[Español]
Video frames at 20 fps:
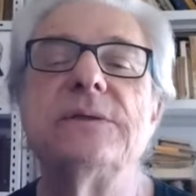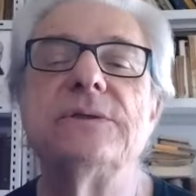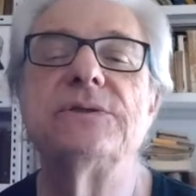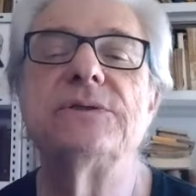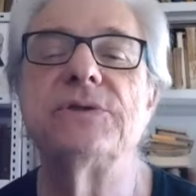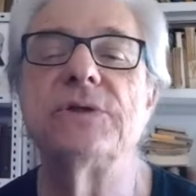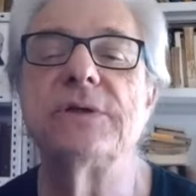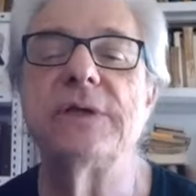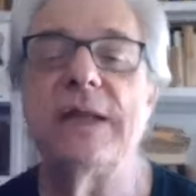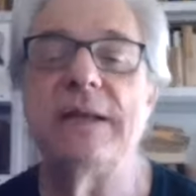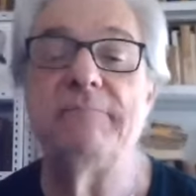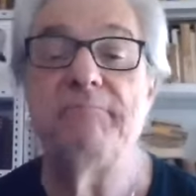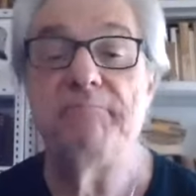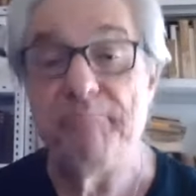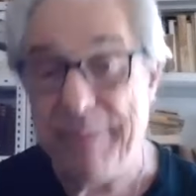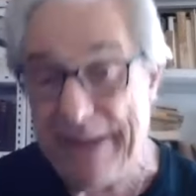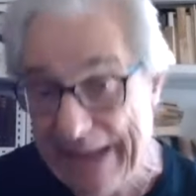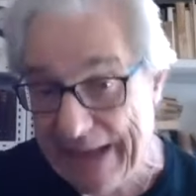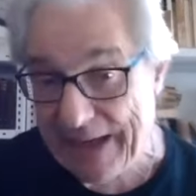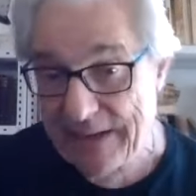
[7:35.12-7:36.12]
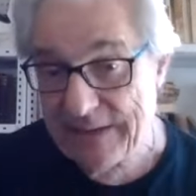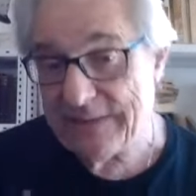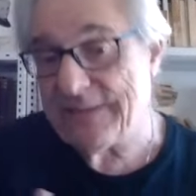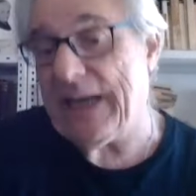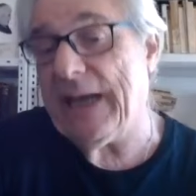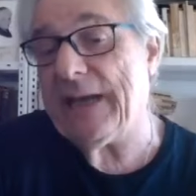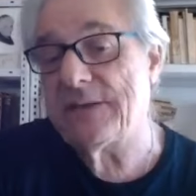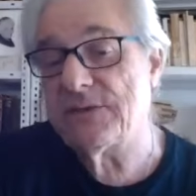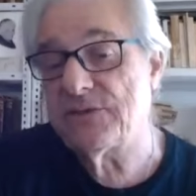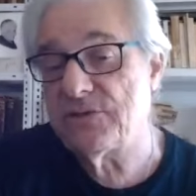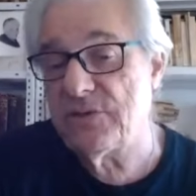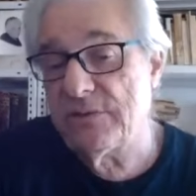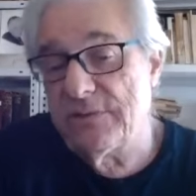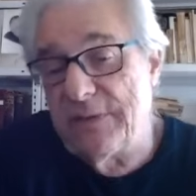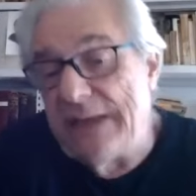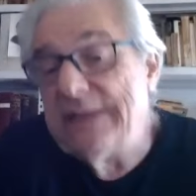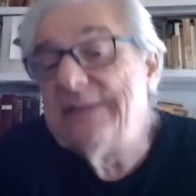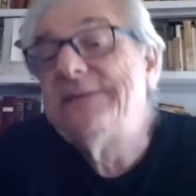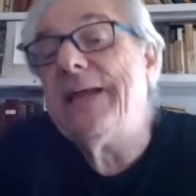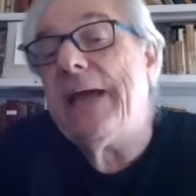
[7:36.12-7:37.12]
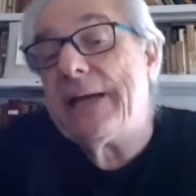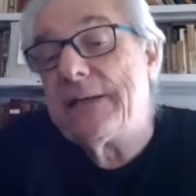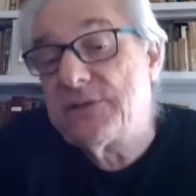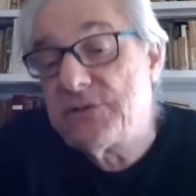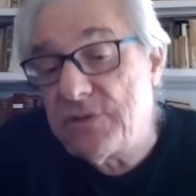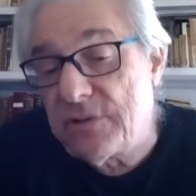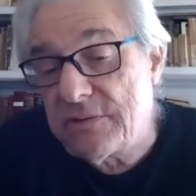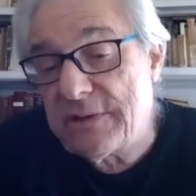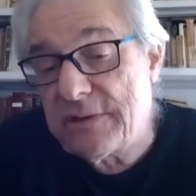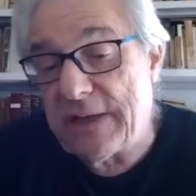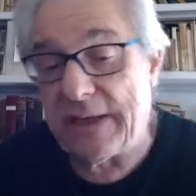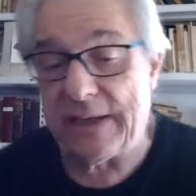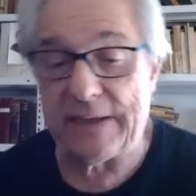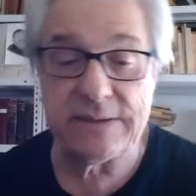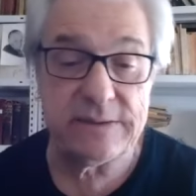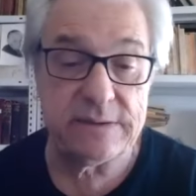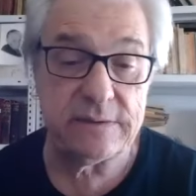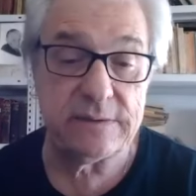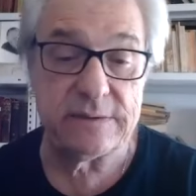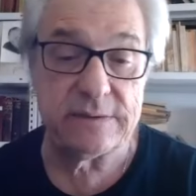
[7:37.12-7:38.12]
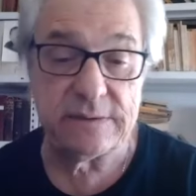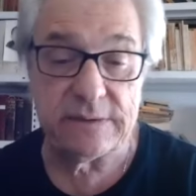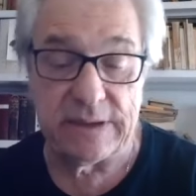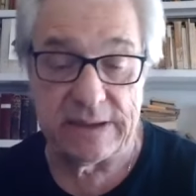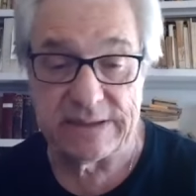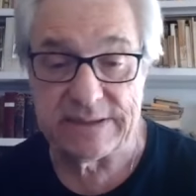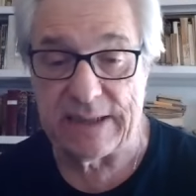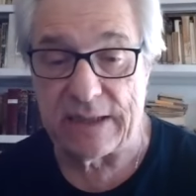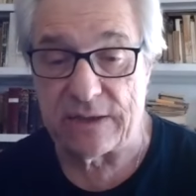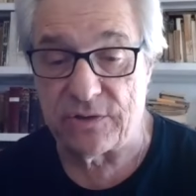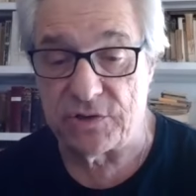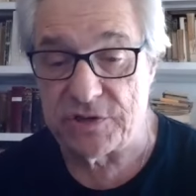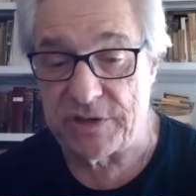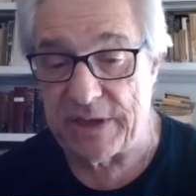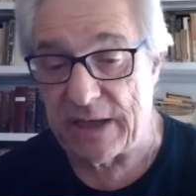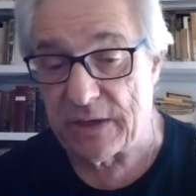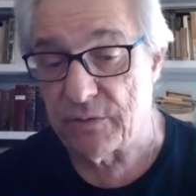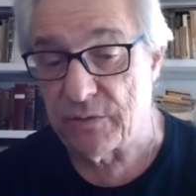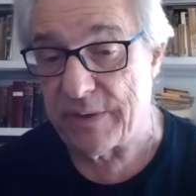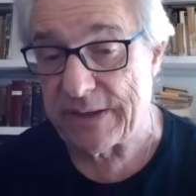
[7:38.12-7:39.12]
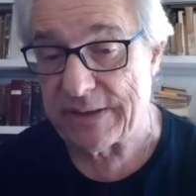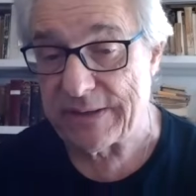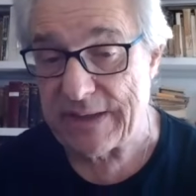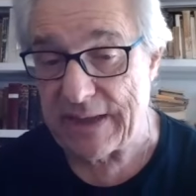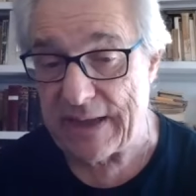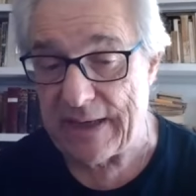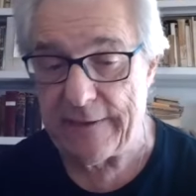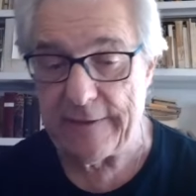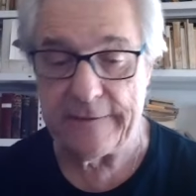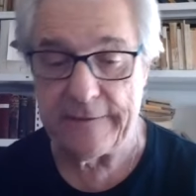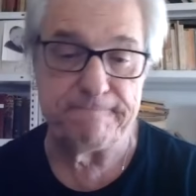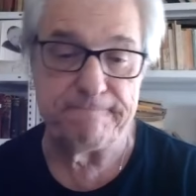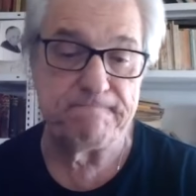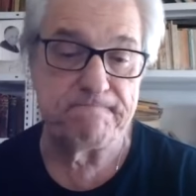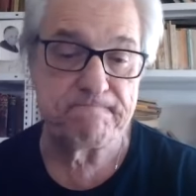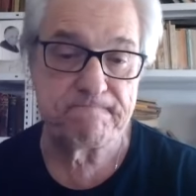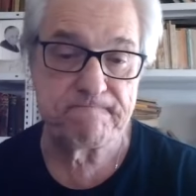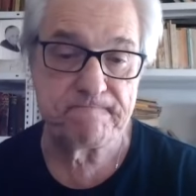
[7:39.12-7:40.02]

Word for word: son el pretexto del texto que es desarrollar nuestra eh,